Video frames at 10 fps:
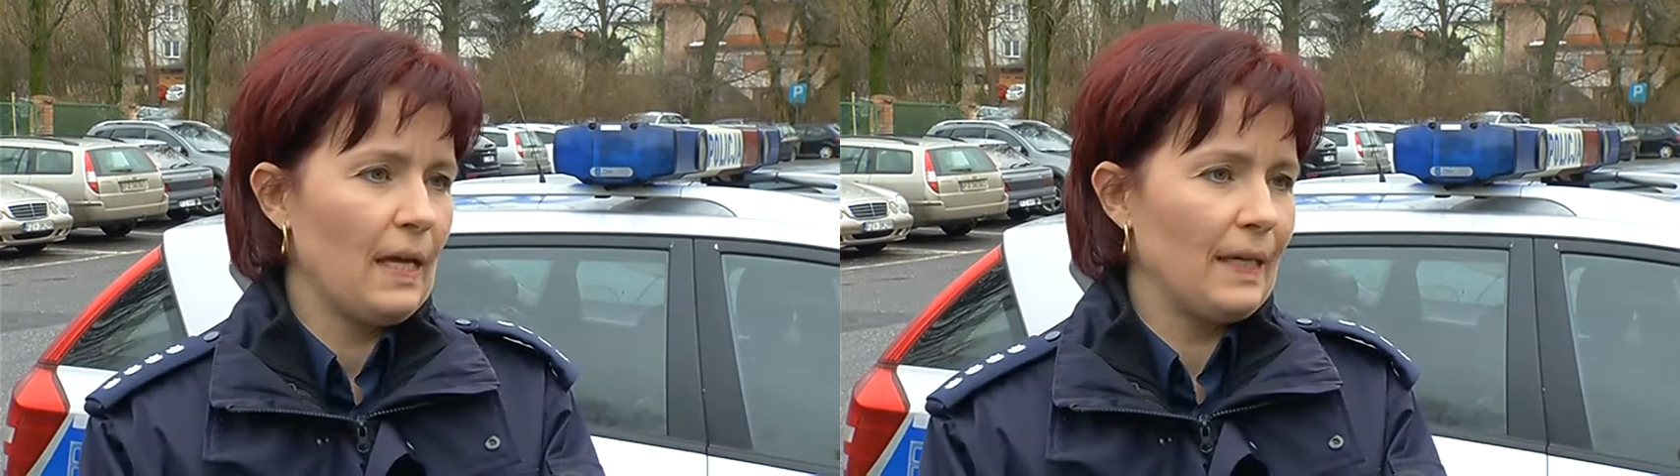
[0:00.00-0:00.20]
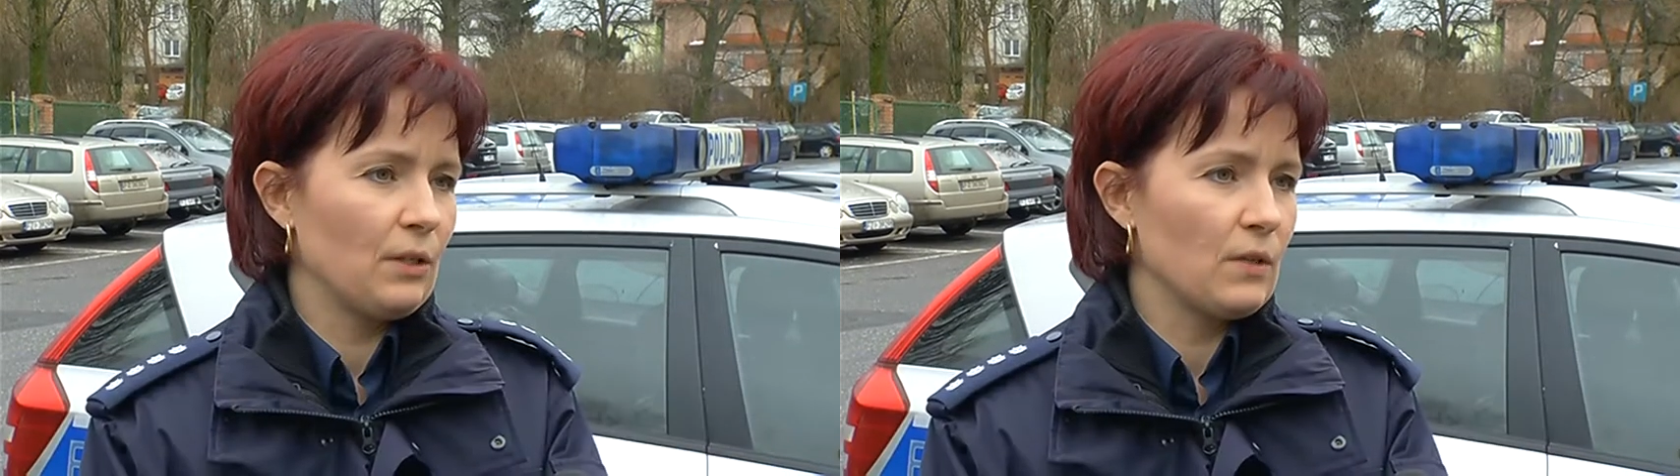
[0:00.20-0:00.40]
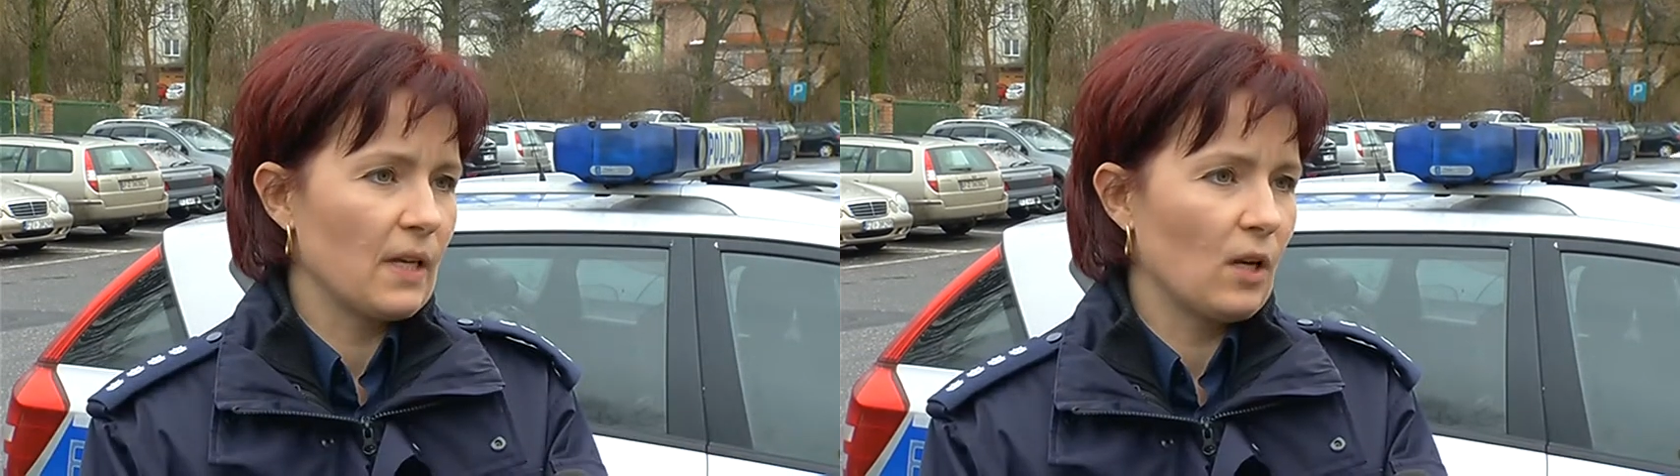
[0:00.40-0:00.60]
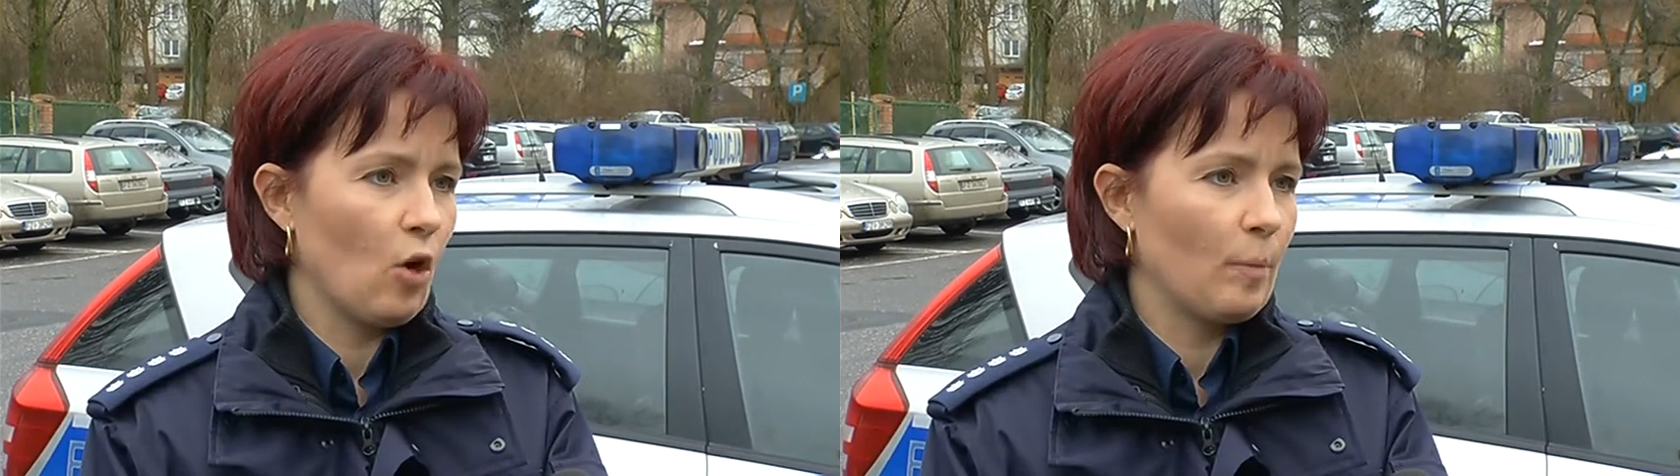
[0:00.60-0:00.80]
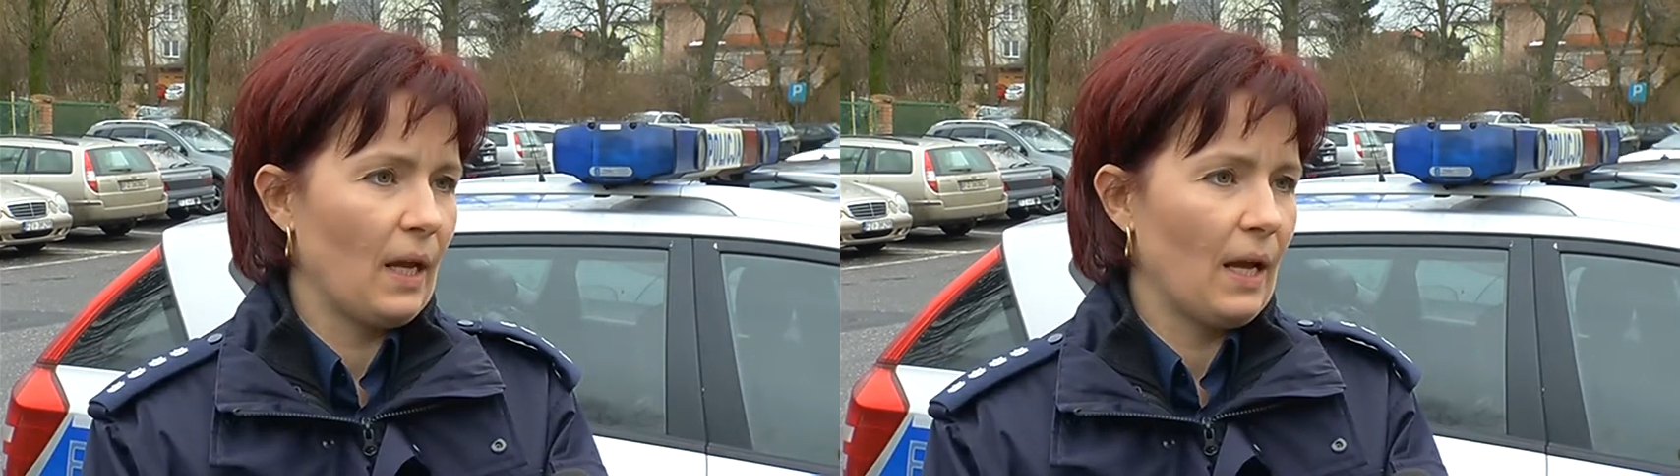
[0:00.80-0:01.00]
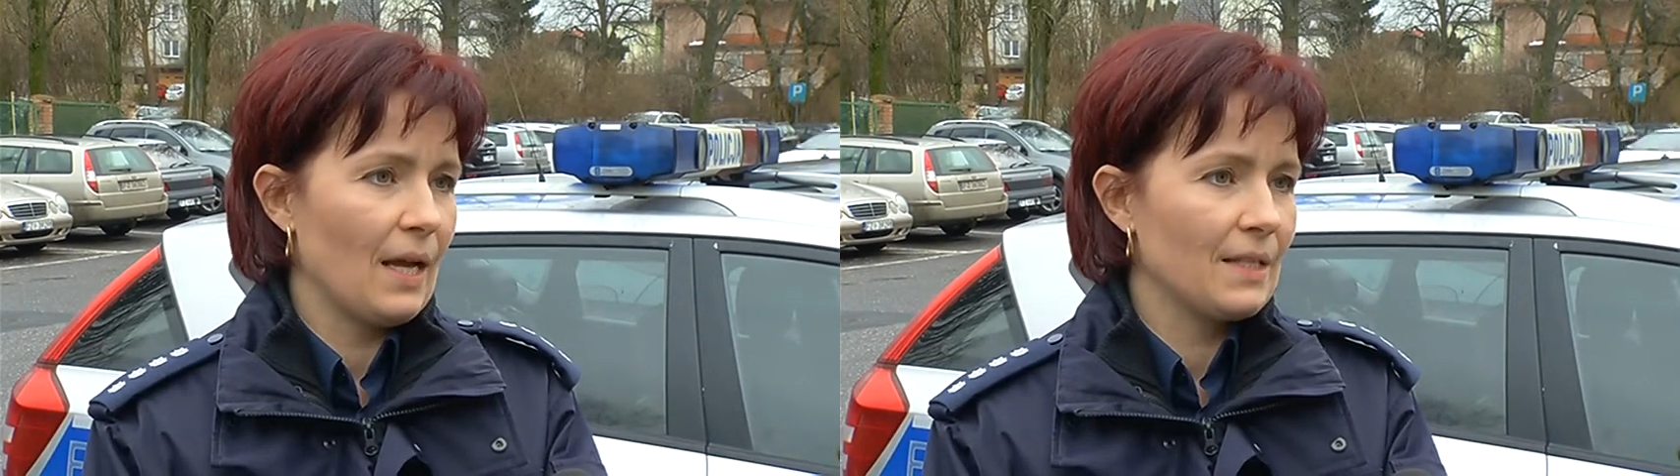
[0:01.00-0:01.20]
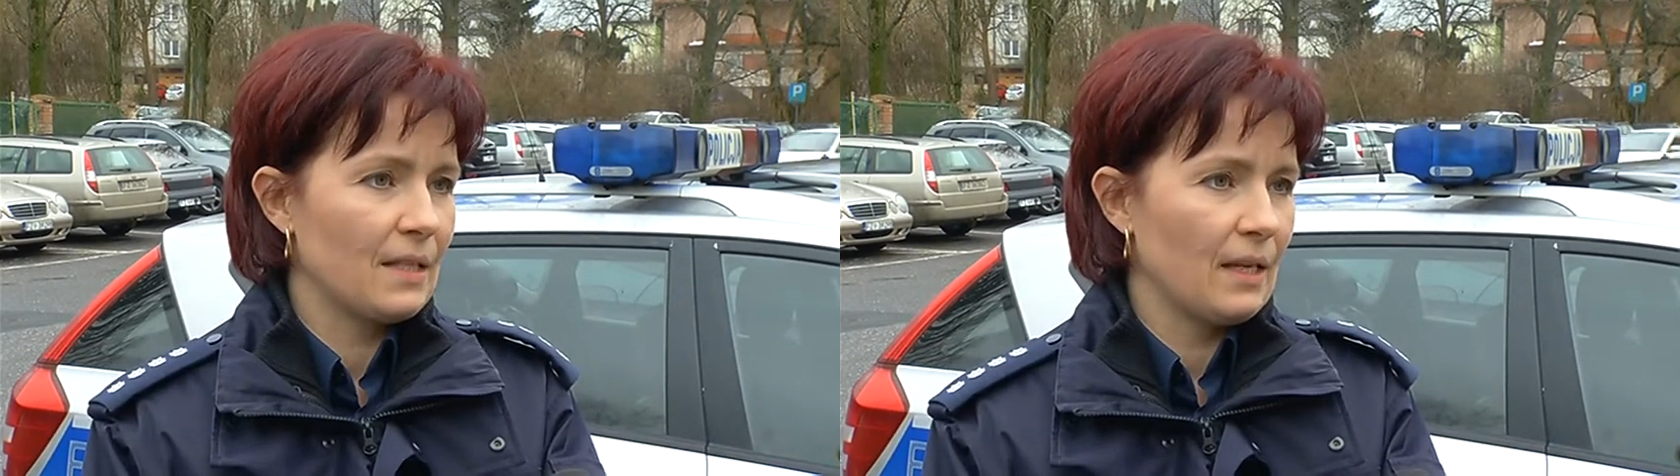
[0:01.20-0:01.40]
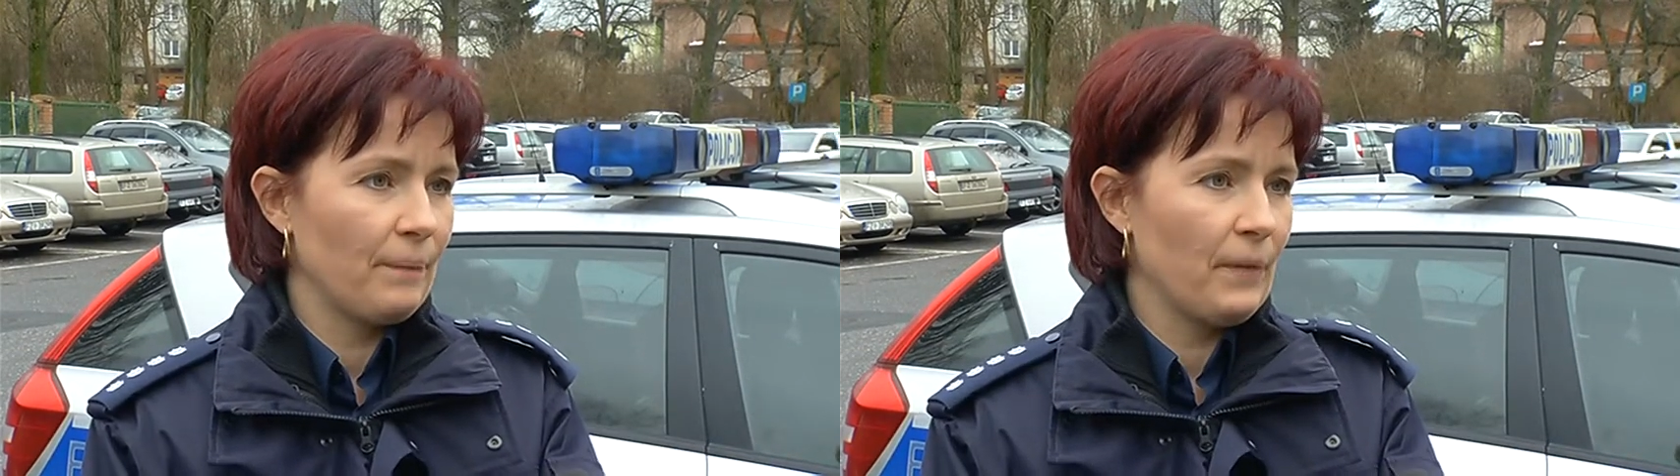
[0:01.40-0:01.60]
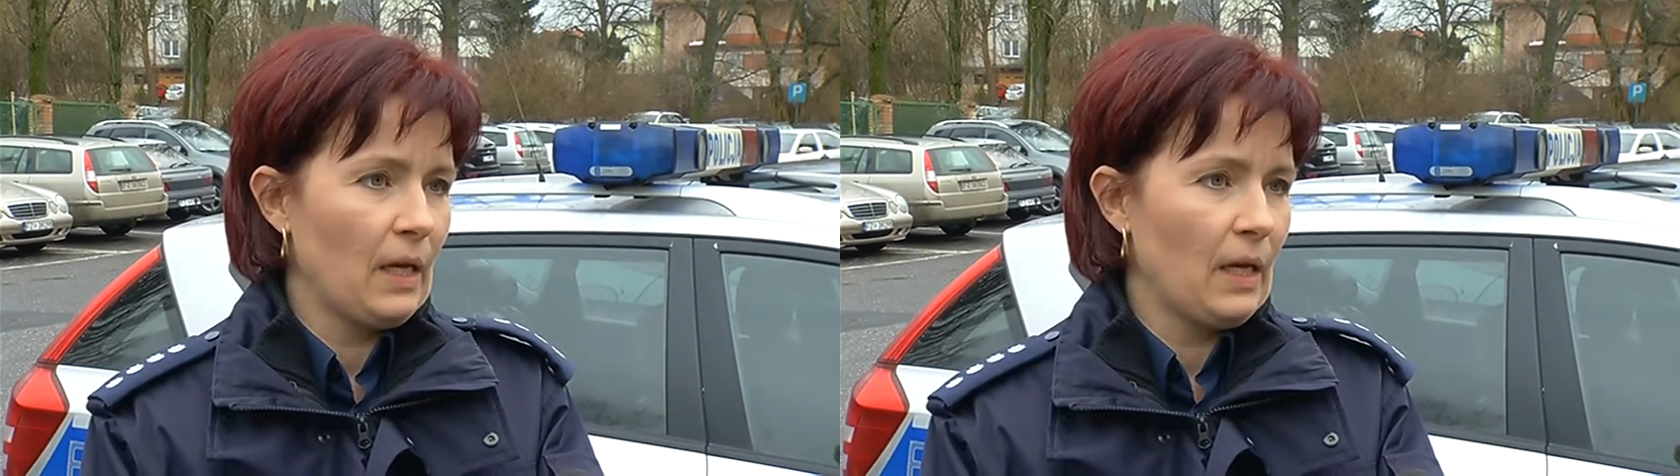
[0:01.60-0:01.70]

jadącego Opla Astre.